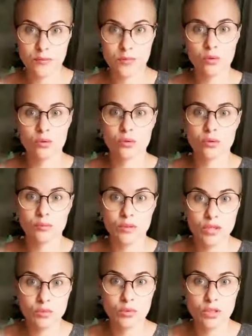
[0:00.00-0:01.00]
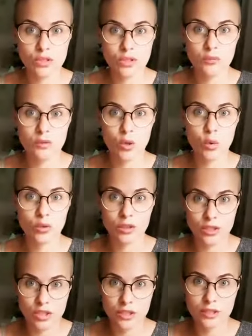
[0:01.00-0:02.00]
Грудь. Почему у нас именно
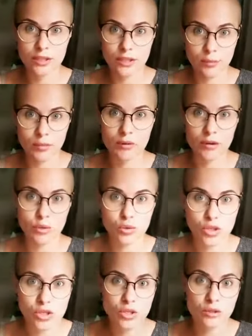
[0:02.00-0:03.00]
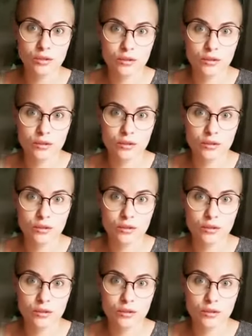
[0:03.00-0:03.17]
онка частенько бывает у женщин